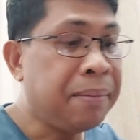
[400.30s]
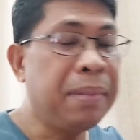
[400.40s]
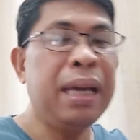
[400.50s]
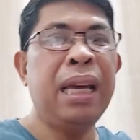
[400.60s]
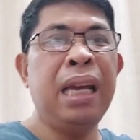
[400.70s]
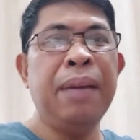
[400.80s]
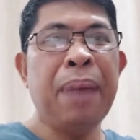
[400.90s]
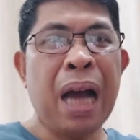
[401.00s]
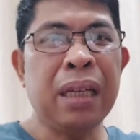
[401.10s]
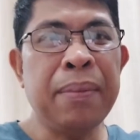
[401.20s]
may
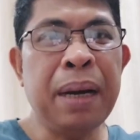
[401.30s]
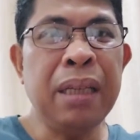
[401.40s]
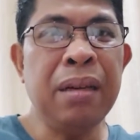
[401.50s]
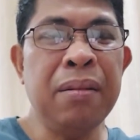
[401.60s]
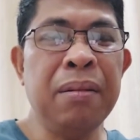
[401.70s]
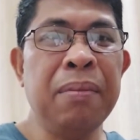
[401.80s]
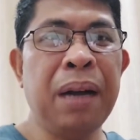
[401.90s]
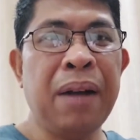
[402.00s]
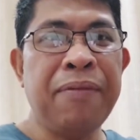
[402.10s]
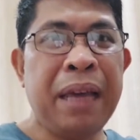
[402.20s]
base ba yung
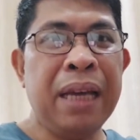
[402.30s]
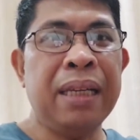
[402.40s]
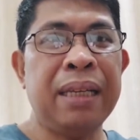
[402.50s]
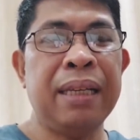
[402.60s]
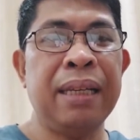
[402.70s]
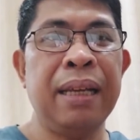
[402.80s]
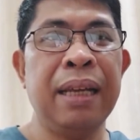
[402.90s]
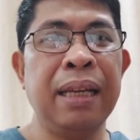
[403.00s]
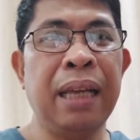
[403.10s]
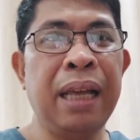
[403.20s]
mga fears
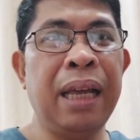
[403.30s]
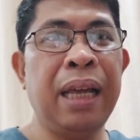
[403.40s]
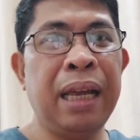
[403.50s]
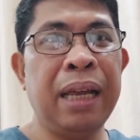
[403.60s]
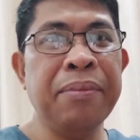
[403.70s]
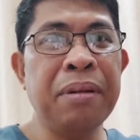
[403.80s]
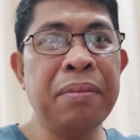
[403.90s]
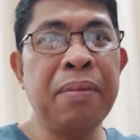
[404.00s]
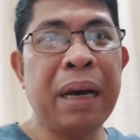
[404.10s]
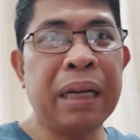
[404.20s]
ni
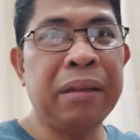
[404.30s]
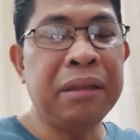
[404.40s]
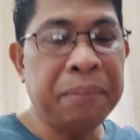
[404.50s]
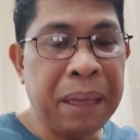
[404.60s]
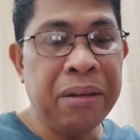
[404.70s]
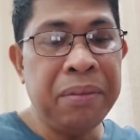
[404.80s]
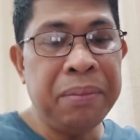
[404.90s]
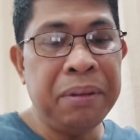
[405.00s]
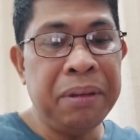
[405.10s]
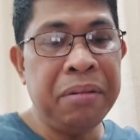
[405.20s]
Bongbong Marcos?
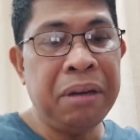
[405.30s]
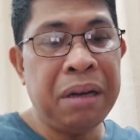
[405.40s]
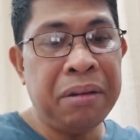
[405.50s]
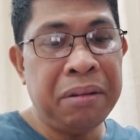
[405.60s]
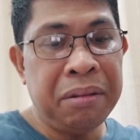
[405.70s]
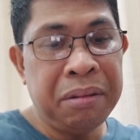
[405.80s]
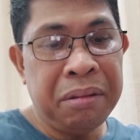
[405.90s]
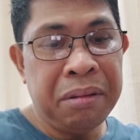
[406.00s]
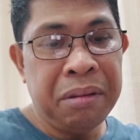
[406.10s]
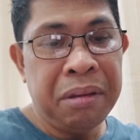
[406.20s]
Mayroon po. Ito nga oh.
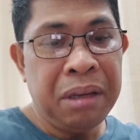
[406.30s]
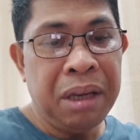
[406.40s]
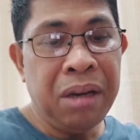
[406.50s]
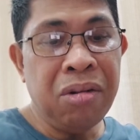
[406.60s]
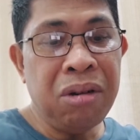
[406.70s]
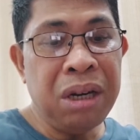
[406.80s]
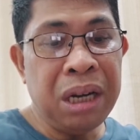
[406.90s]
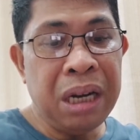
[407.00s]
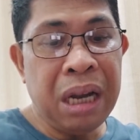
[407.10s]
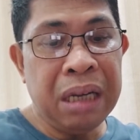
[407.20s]
Inuli
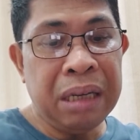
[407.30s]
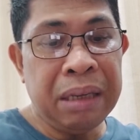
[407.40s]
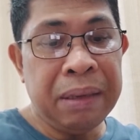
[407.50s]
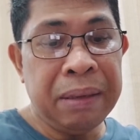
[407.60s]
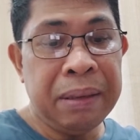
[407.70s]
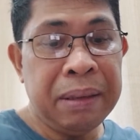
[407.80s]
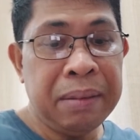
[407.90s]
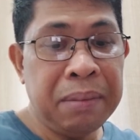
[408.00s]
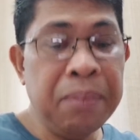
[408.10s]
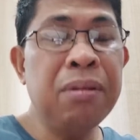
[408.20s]
na ng
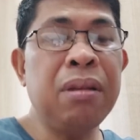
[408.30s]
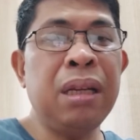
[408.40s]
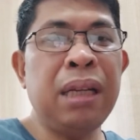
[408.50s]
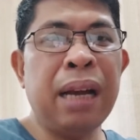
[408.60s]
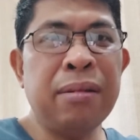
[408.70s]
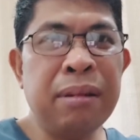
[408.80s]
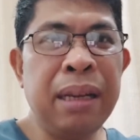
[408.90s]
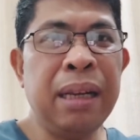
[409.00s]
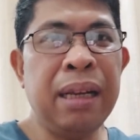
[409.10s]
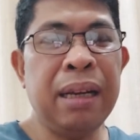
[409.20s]
mabutit na
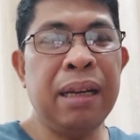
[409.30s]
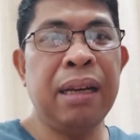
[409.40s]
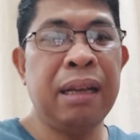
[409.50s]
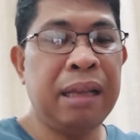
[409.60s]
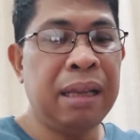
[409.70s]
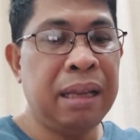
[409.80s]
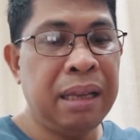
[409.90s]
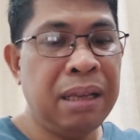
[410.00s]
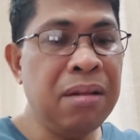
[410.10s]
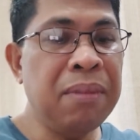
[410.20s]
huli.
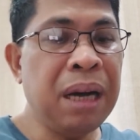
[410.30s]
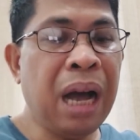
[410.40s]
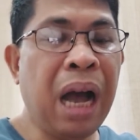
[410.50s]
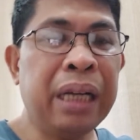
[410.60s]
Yung mga